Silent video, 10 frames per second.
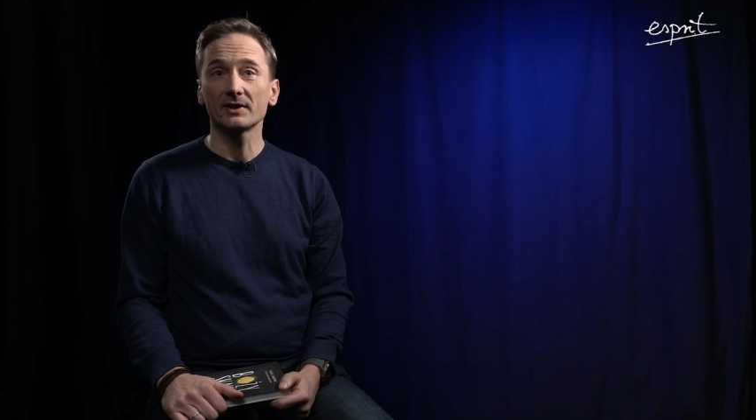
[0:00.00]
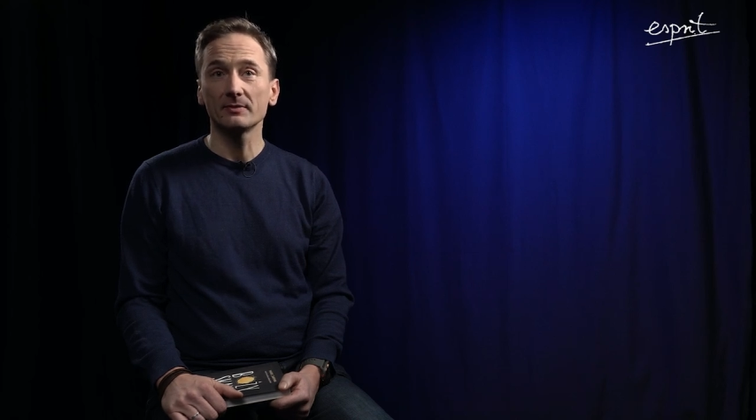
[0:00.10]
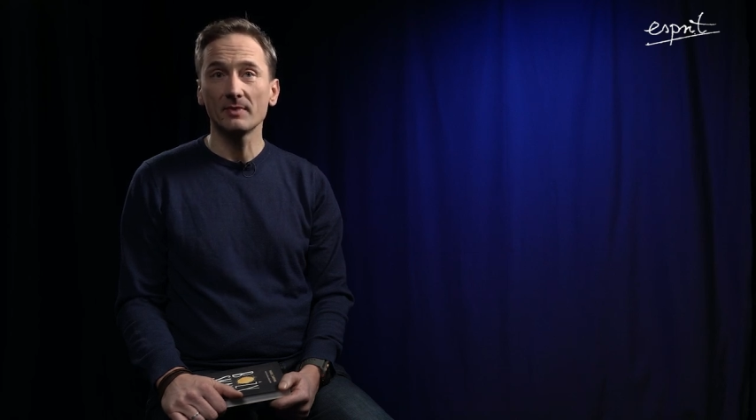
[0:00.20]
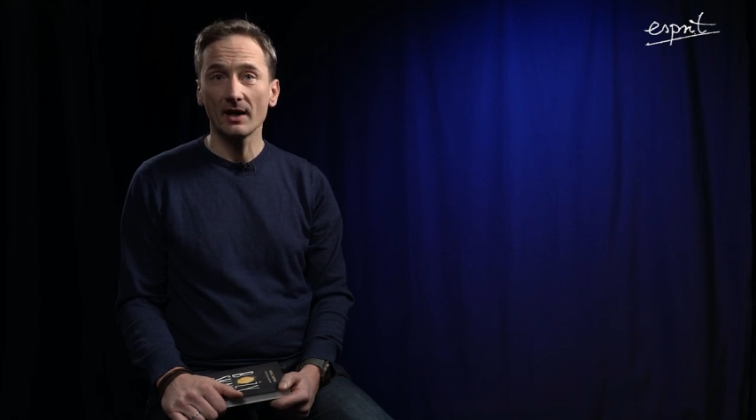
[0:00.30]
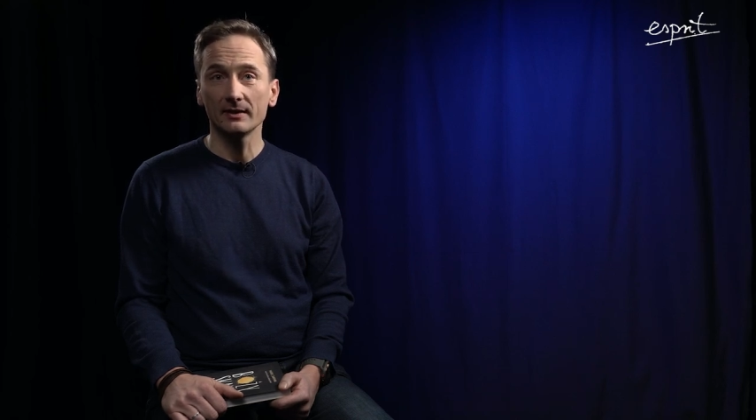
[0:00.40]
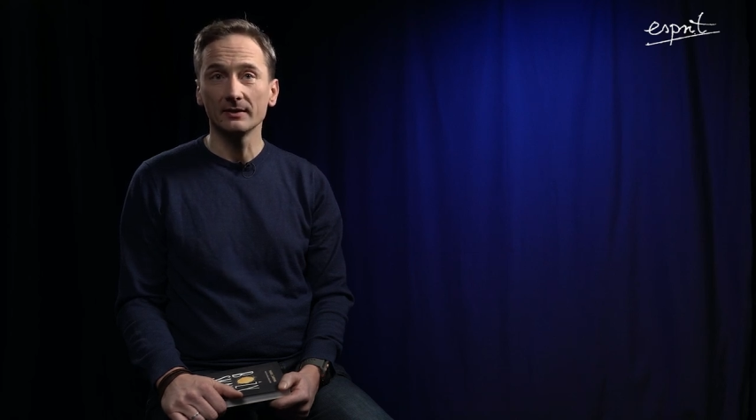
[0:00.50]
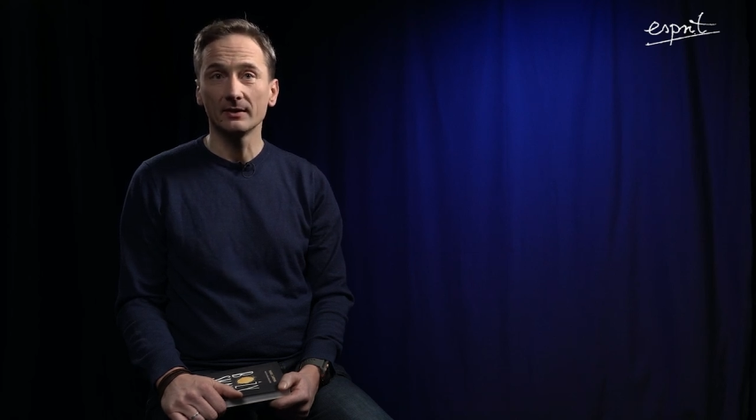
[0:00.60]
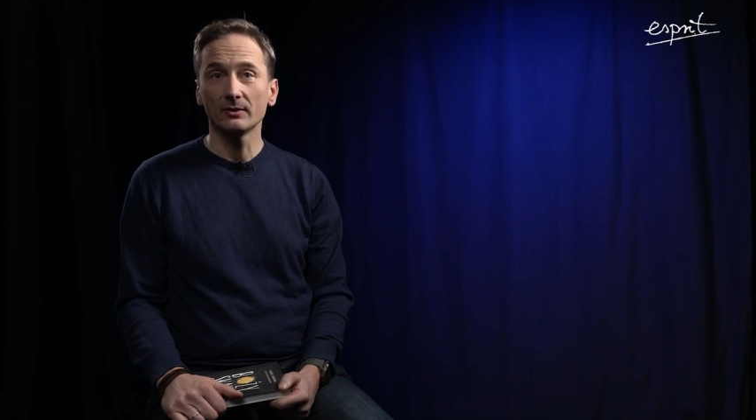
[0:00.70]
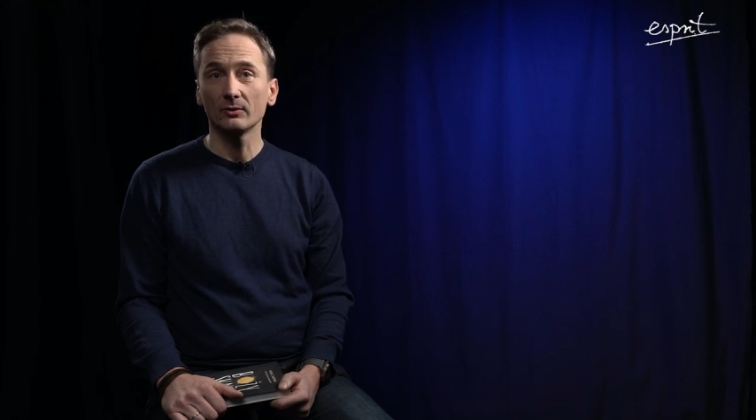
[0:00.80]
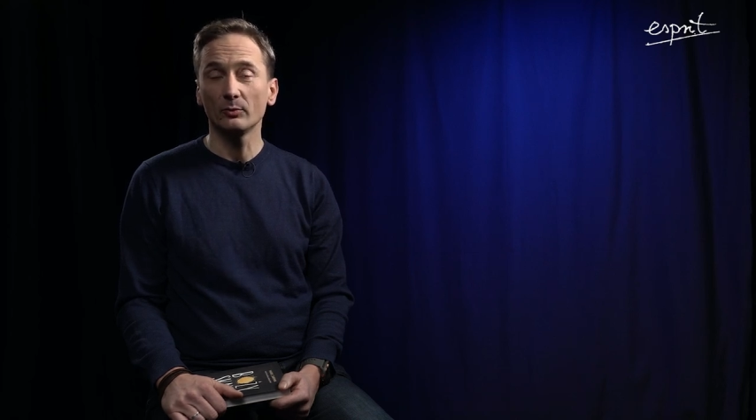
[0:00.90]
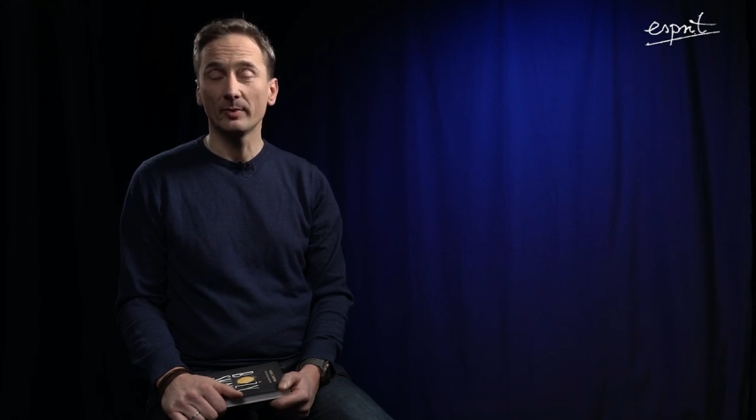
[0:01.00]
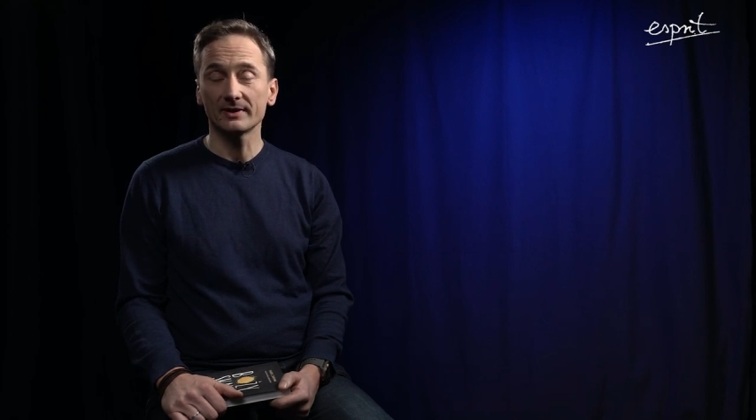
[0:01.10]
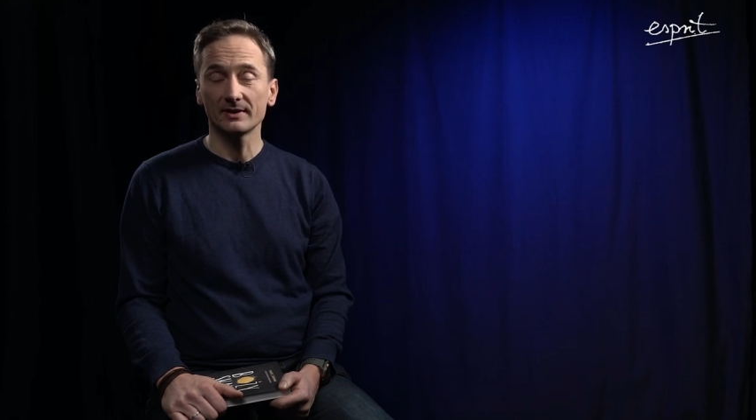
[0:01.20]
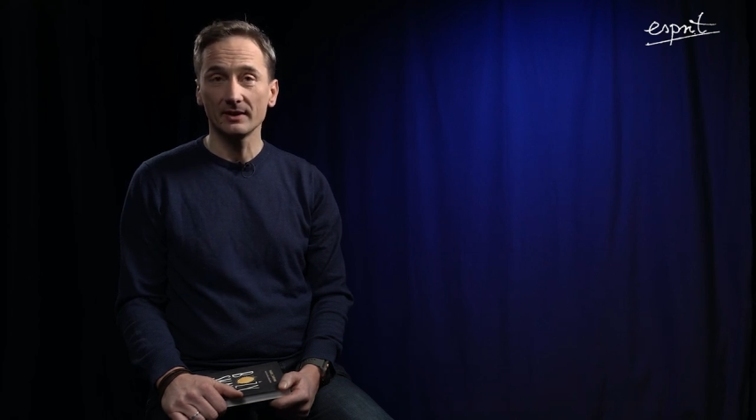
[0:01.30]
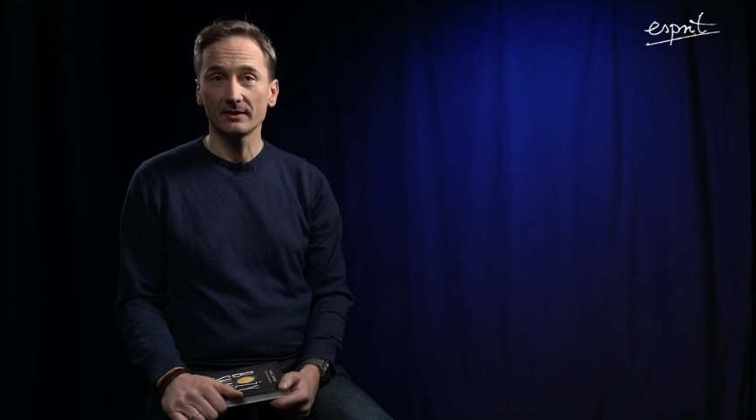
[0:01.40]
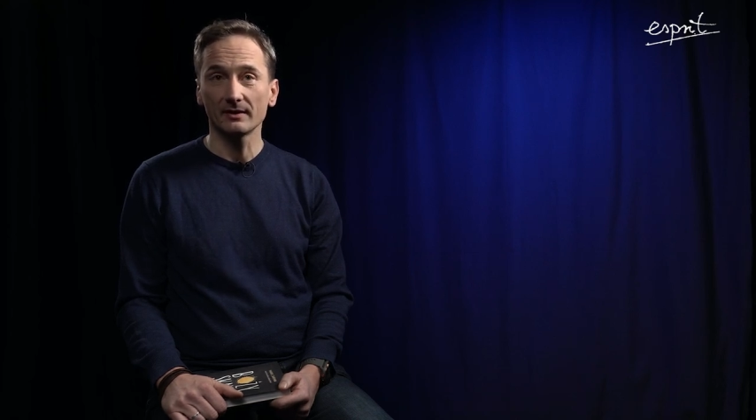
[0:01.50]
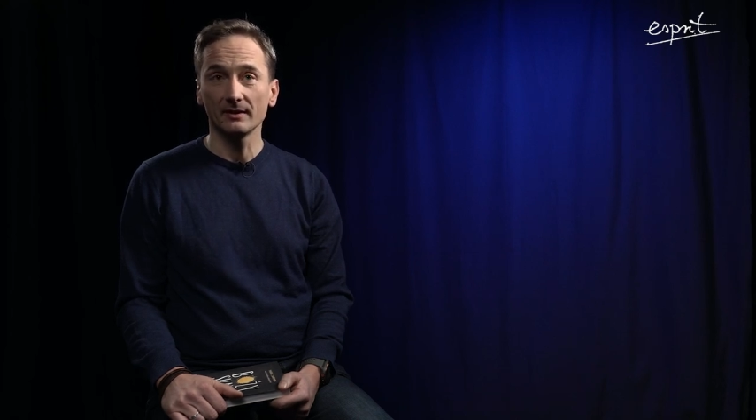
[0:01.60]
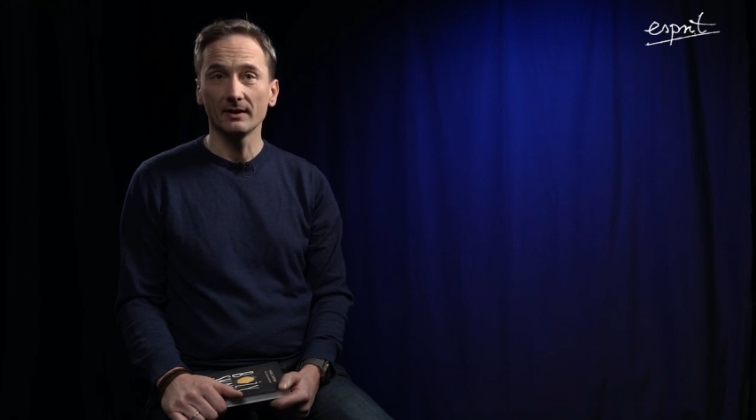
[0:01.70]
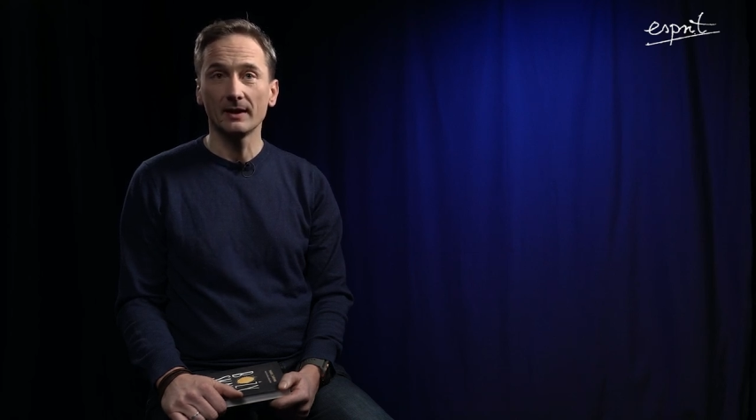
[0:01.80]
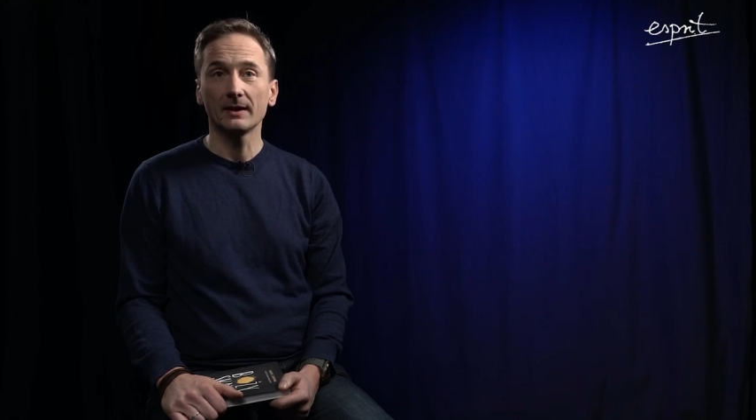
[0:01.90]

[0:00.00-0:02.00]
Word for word: zmiany u pacjentki